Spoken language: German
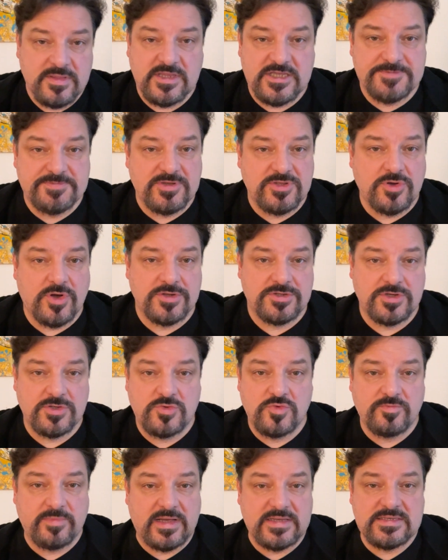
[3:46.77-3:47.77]
Das bedeutet,
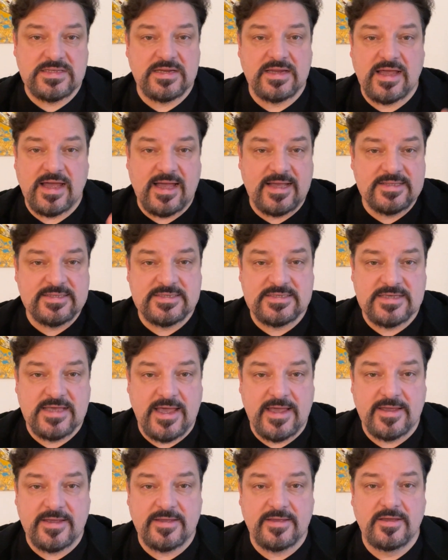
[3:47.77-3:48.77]
du machst eine
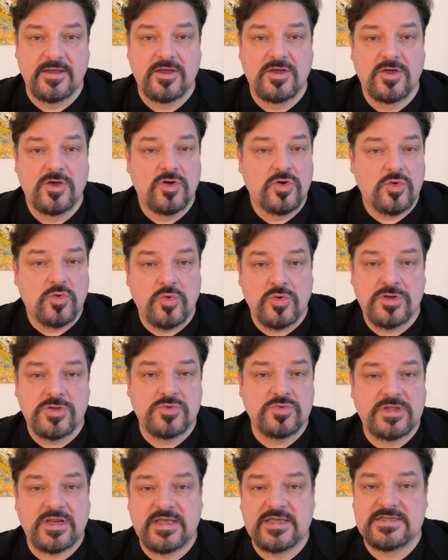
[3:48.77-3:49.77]
Anzeige oder
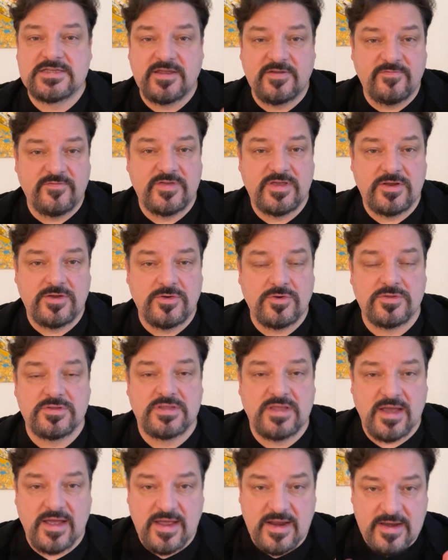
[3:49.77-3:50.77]
du drehst ein Video,
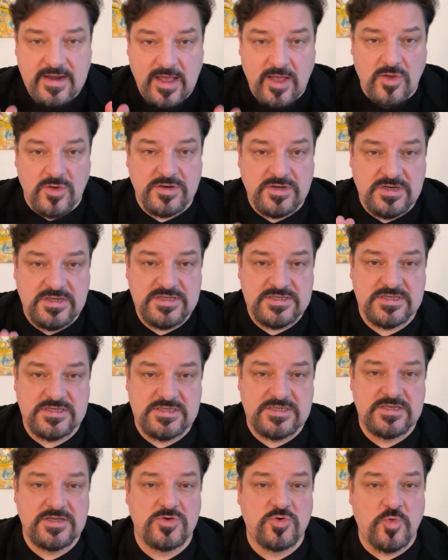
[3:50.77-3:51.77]
der genau diese
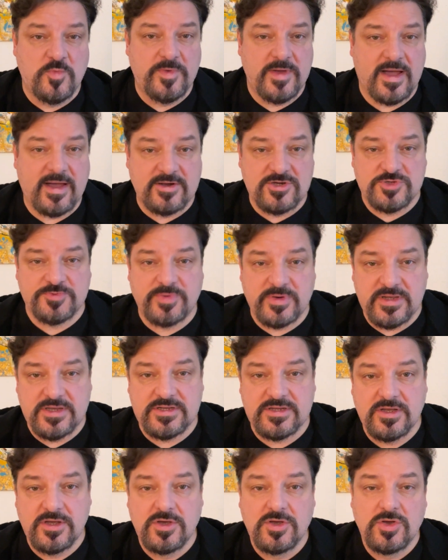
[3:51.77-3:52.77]
Zielgruppe
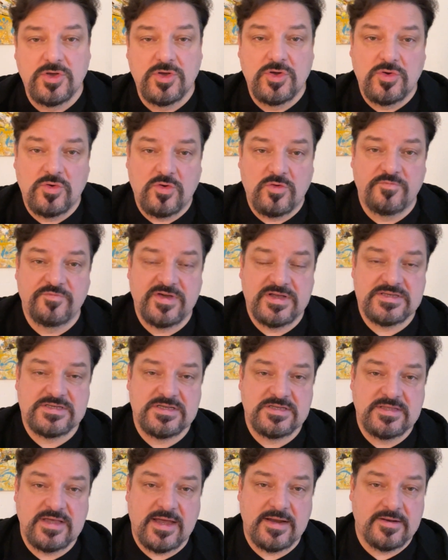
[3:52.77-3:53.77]
anspricht und wenn
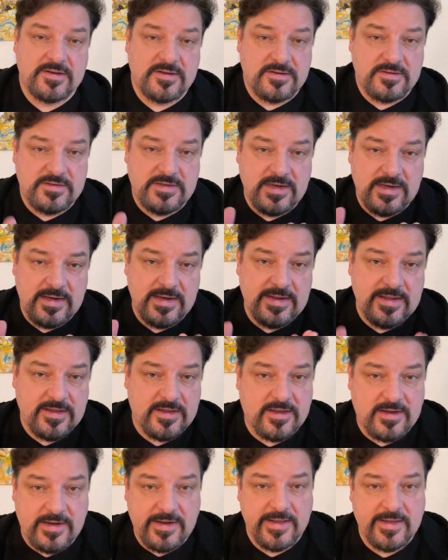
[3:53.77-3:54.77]
Sie dann den
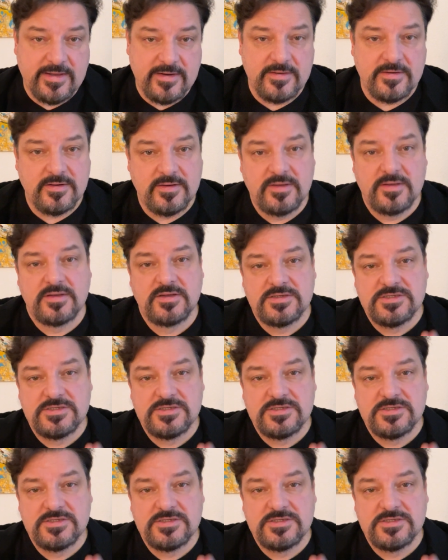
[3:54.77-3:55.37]
Link klicken,